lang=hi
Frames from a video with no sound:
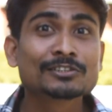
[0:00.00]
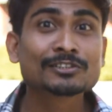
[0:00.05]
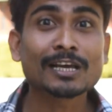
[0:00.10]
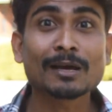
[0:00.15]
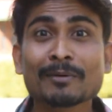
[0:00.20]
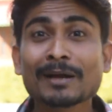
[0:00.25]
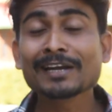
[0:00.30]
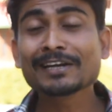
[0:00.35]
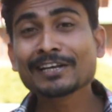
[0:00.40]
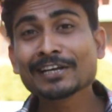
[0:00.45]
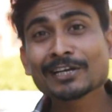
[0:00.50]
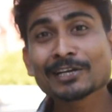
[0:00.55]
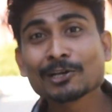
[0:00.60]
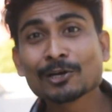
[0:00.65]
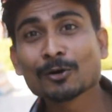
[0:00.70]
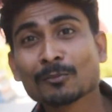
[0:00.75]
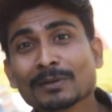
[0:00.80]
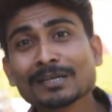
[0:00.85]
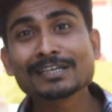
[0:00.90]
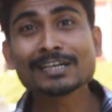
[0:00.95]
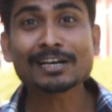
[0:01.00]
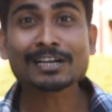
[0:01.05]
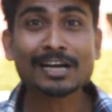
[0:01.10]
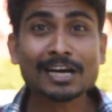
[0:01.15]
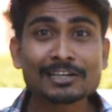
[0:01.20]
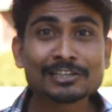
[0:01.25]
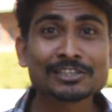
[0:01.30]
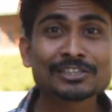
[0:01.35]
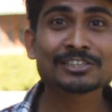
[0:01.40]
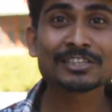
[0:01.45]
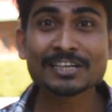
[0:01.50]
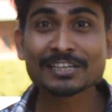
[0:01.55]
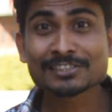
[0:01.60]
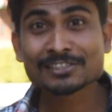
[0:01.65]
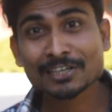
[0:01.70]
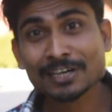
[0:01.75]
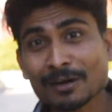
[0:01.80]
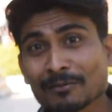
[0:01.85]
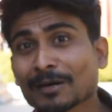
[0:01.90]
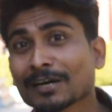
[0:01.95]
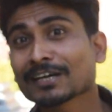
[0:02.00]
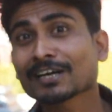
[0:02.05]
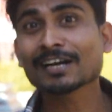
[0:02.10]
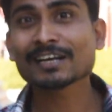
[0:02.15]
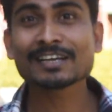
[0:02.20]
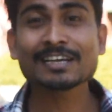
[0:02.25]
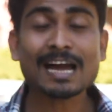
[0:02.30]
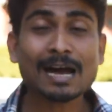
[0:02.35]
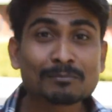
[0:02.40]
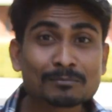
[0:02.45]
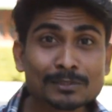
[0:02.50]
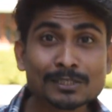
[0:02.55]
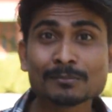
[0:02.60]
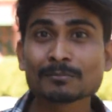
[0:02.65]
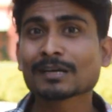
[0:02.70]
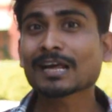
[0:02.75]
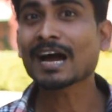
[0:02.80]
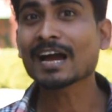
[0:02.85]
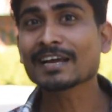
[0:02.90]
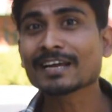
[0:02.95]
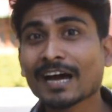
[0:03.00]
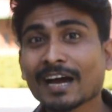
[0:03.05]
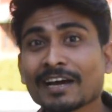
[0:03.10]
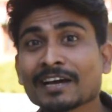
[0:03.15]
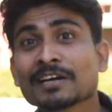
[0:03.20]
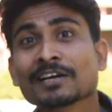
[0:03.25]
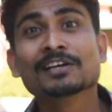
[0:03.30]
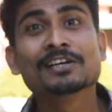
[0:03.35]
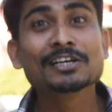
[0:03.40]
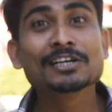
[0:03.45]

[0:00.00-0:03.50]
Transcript: 70 किलोमीटर का डिस्टेंस कवर करके आप सिमराही आए